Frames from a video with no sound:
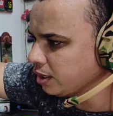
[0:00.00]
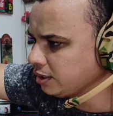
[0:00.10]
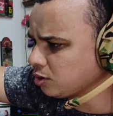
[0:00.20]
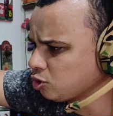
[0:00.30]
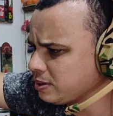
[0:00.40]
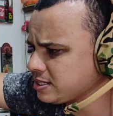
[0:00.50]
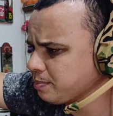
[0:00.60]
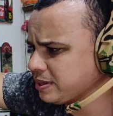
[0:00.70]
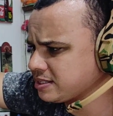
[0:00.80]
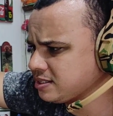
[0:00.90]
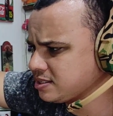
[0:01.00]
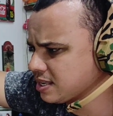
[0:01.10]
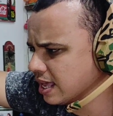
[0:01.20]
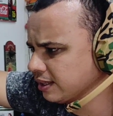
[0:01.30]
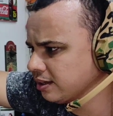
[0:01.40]
Então eu comecei a
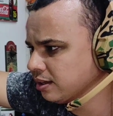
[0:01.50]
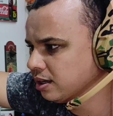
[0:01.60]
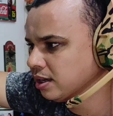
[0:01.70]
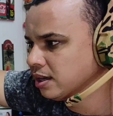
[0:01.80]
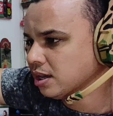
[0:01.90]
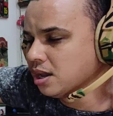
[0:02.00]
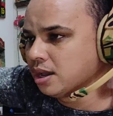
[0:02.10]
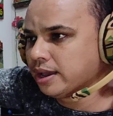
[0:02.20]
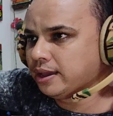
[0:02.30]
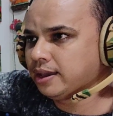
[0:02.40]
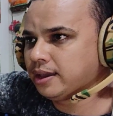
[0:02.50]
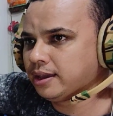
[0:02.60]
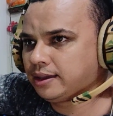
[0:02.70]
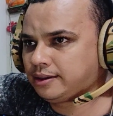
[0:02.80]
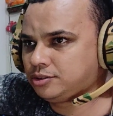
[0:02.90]
pesquisar, né? É,